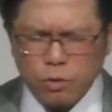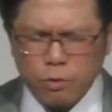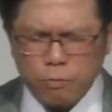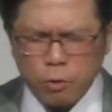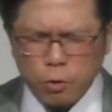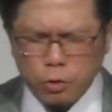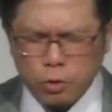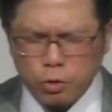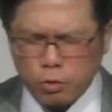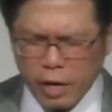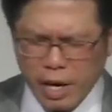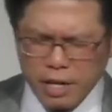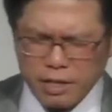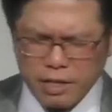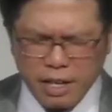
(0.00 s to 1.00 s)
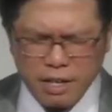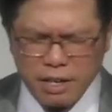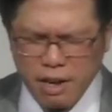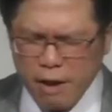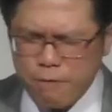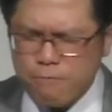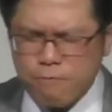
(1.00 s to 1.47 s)
也求你给予
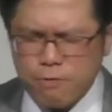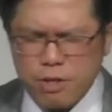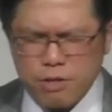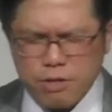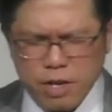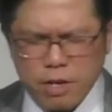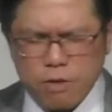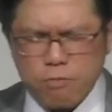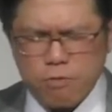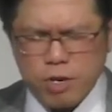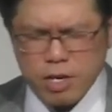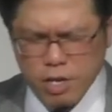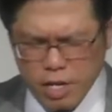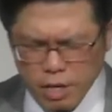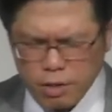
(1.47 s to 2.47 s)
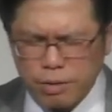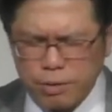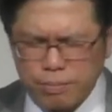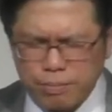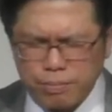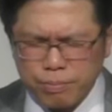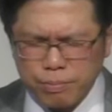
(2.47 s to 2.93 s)
我们智慧，
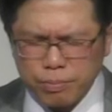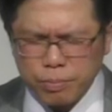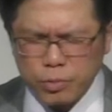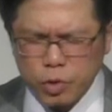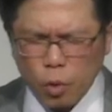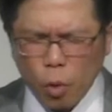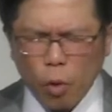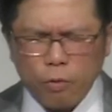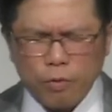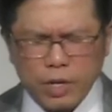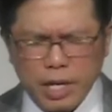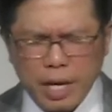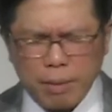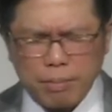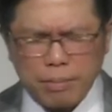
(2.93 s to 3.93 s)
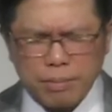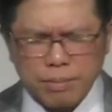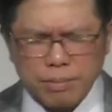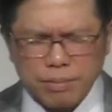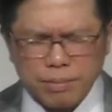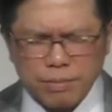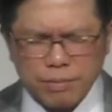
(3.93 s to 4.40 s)
给予我们动力，
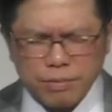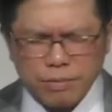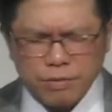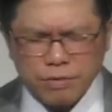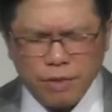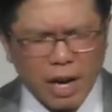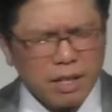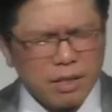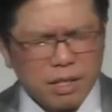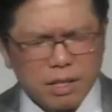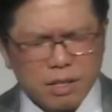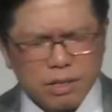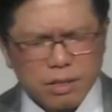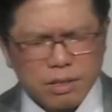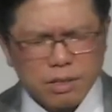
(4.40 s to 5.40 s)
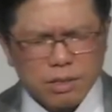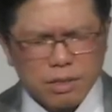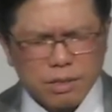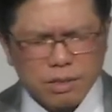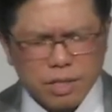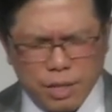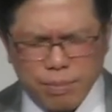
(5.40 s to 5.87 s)
给予我们力量去
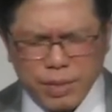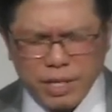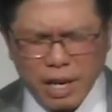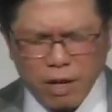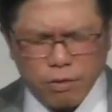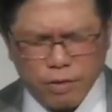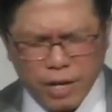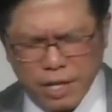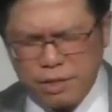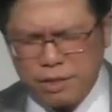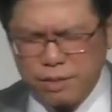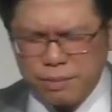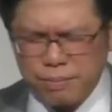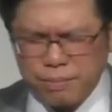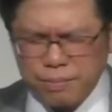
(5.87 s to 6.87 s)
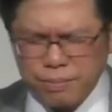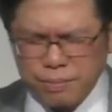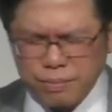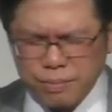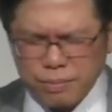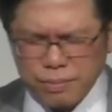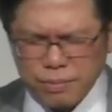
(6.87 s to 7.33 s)
面对这一些挑
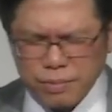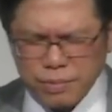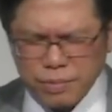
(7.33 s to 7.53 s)
战。